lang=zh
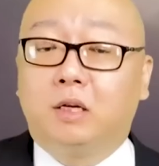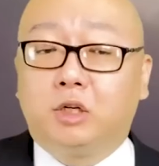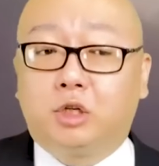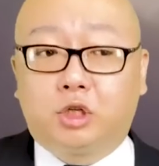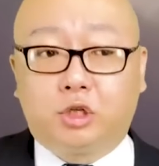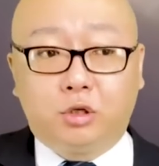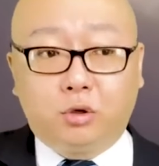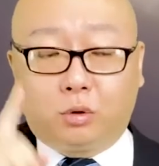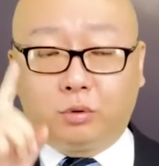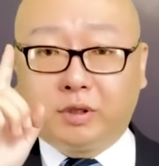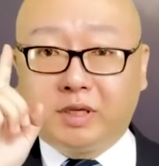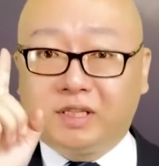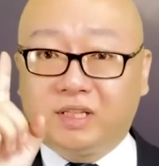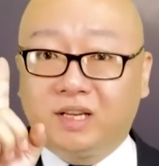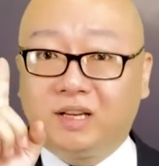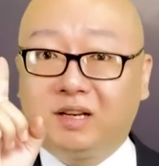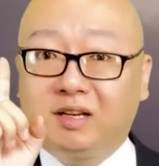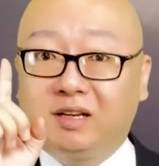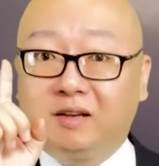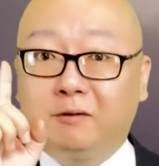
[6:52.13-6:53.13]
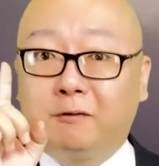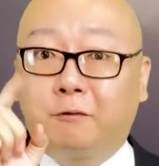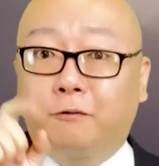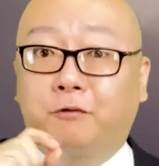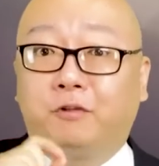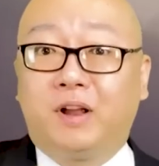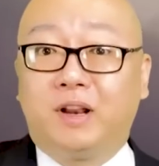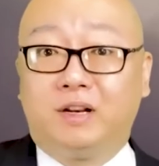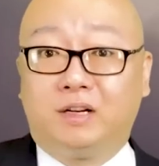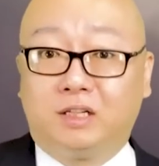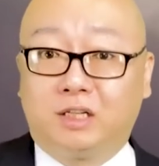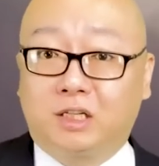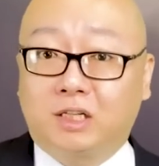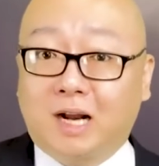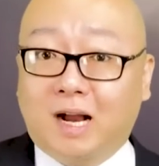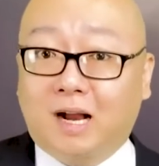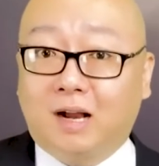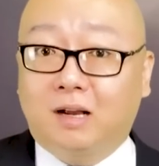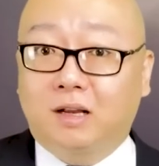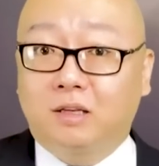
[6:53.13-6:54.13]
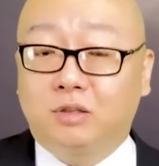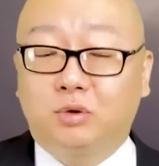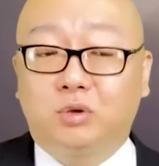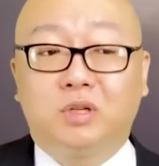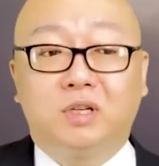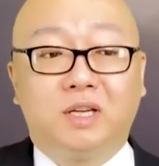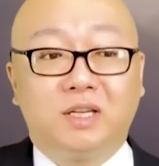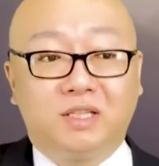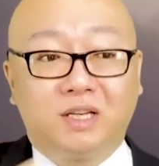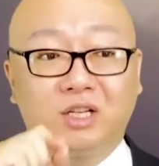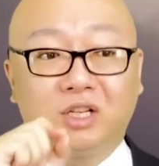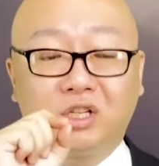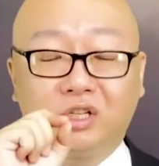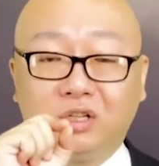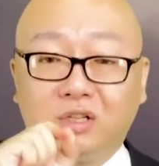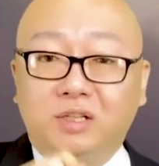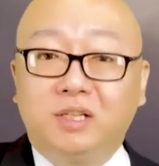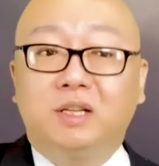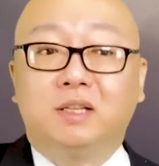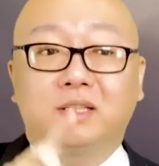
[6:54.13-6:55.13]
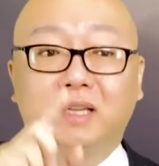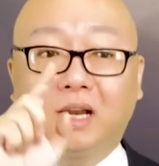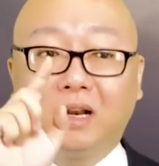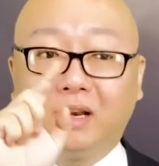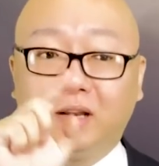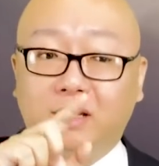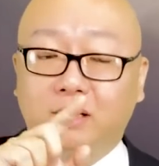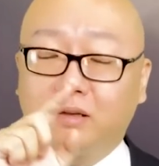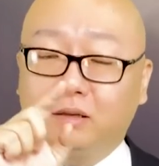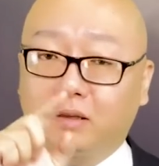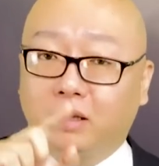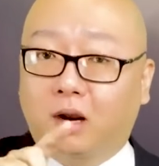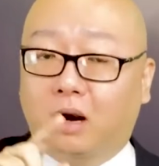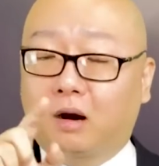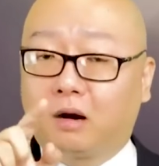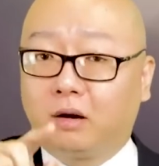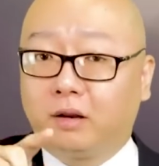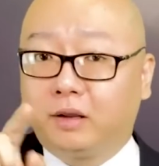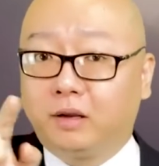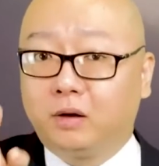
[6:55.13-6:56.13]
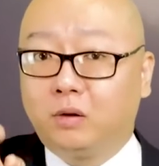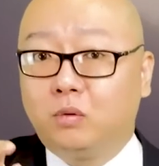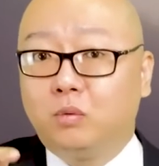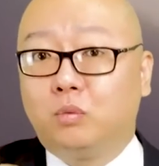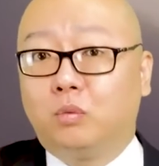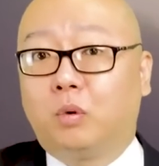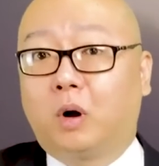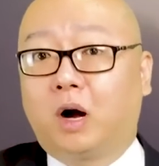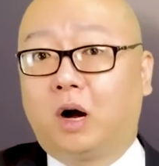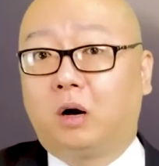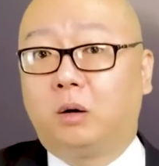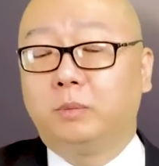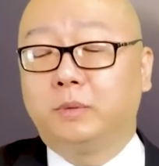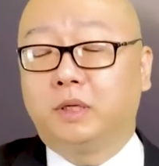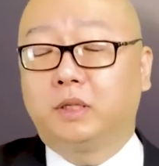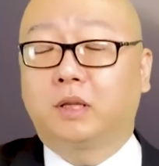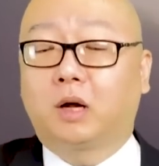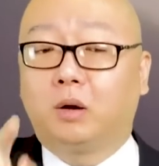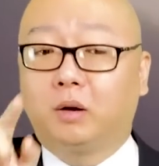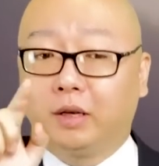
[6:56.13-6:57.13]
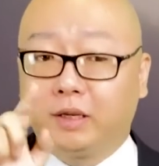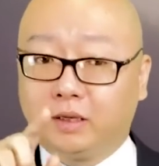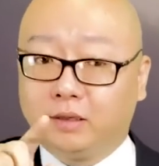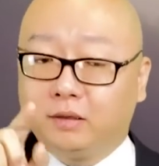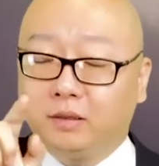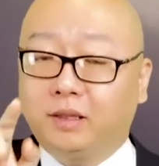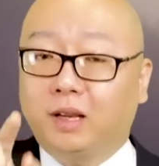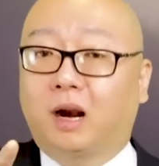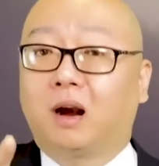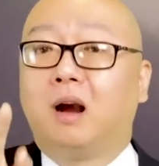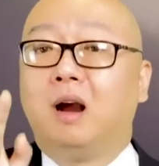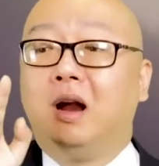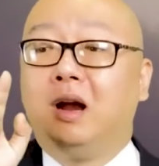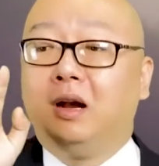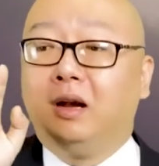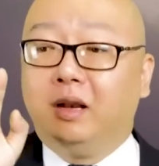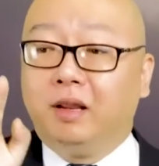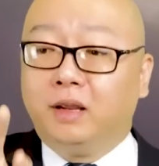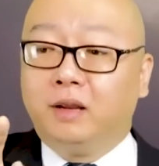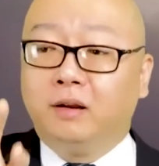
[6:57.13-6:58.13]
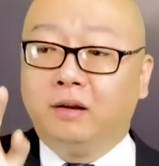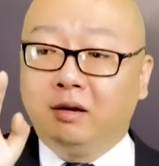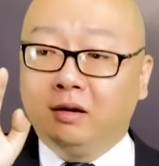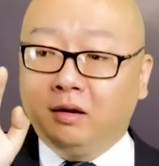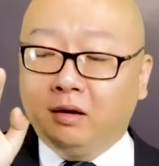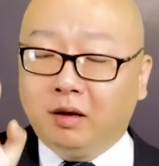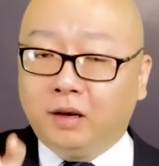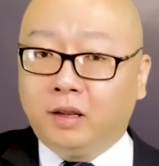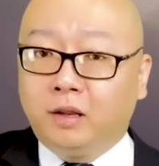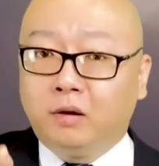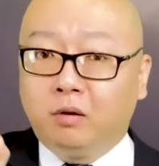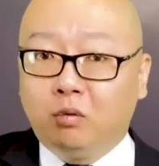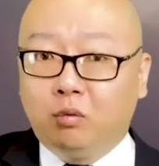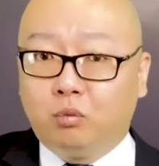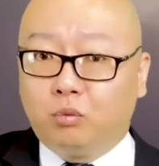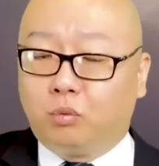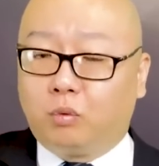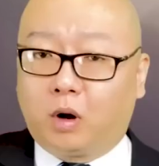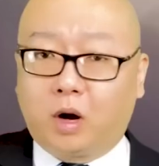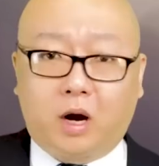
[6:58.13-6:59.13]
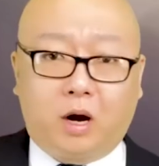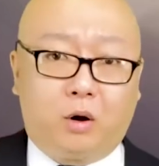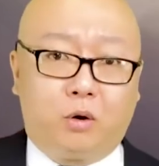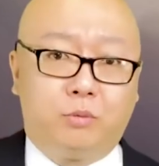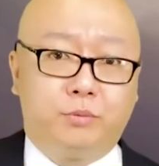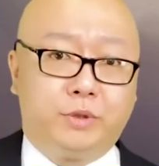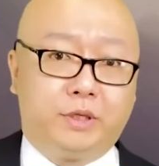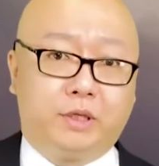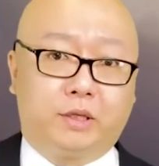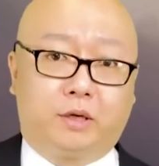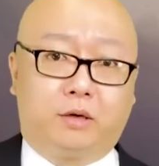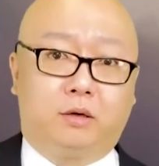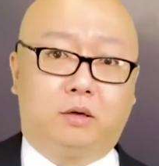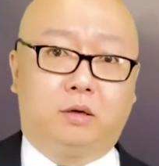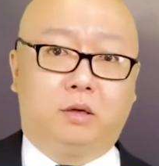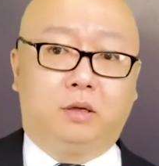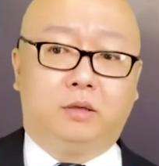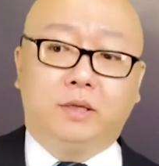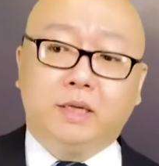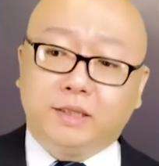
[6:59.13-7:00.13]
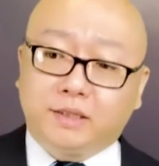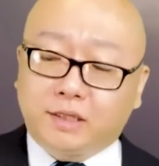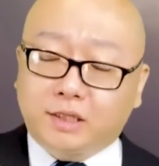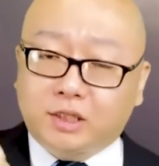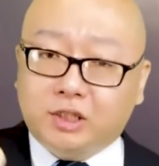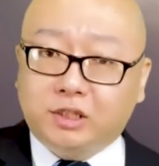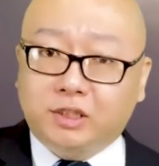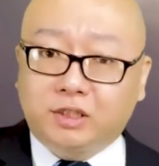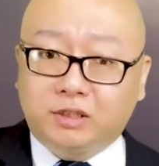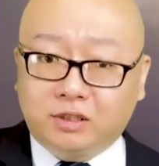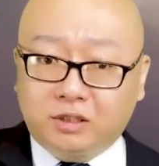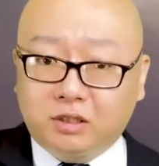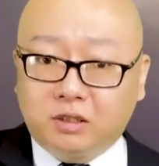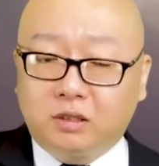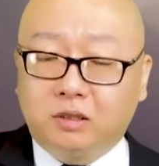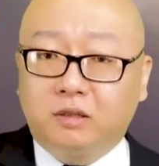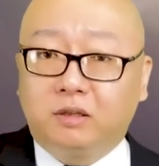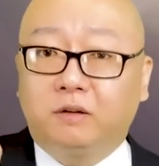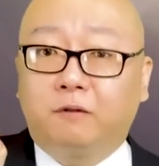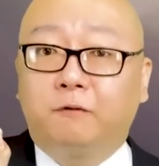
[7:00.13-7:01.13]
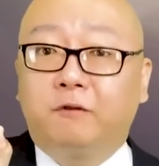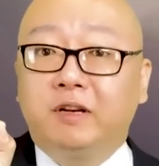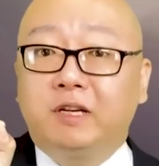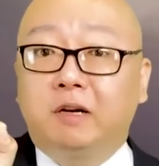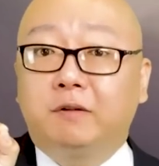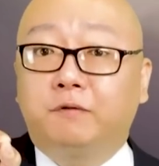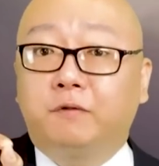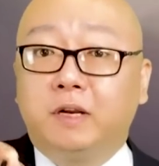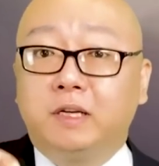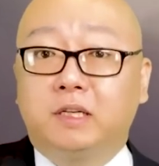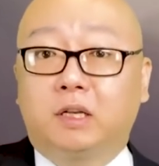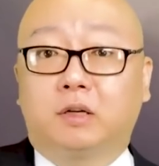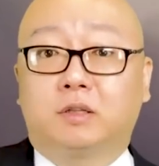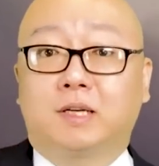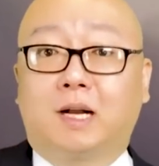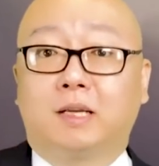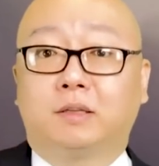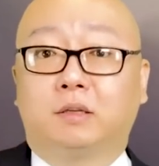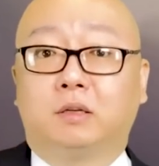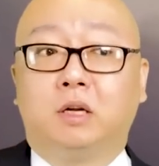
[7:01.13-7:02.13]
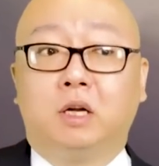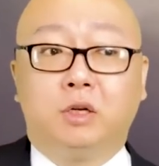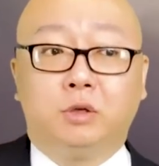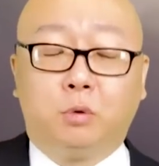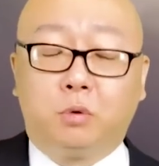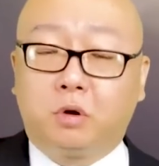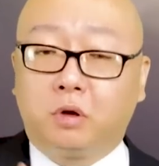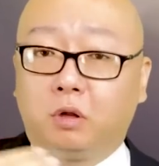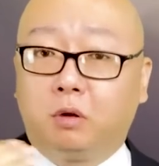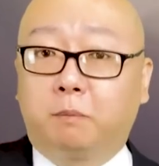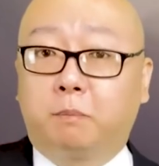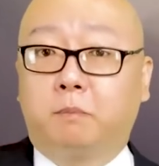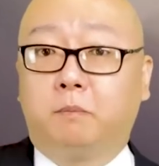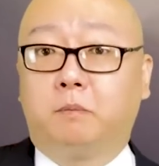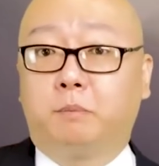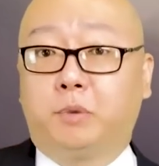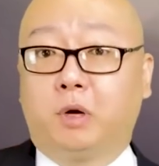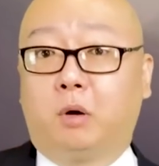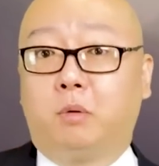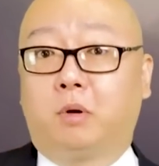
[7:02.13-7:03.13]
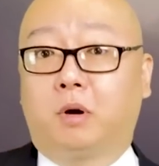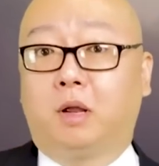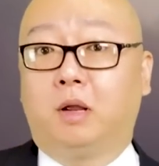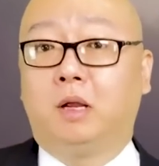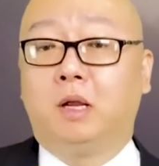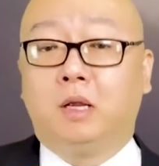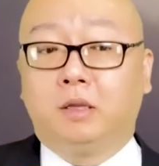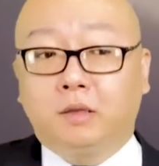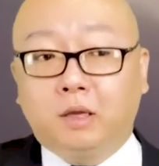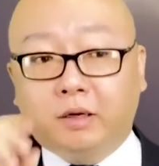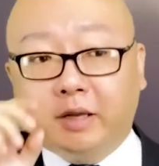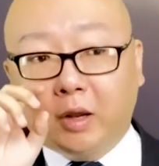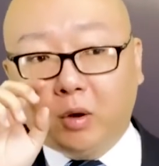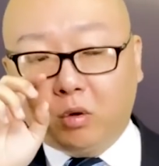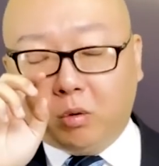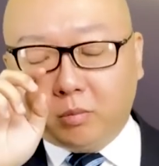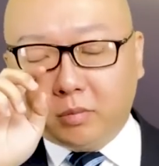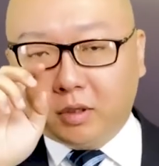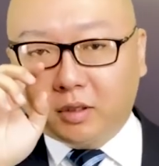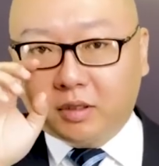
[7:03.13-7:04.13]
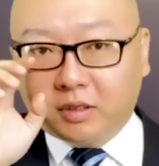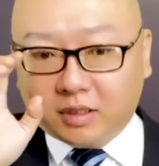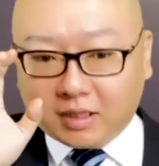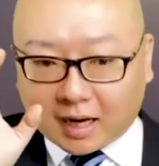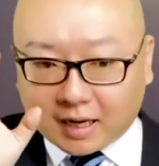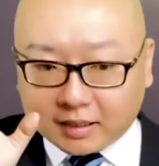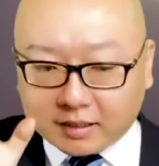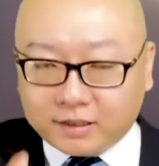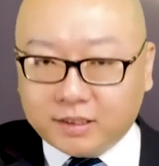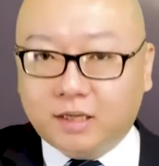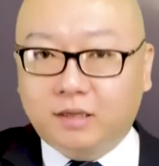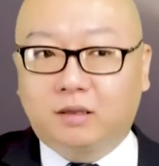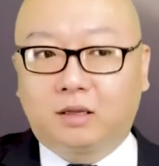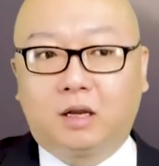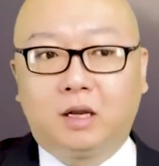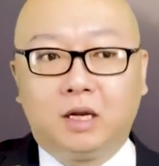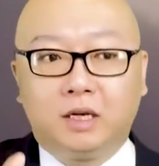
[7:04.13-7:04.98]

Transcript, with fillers: 只有那些粉沙，就是那些直径在零点零五毫米到零点零零五毫米的那些非常非小的沙子，有可能飘过来。那给我们的展现的，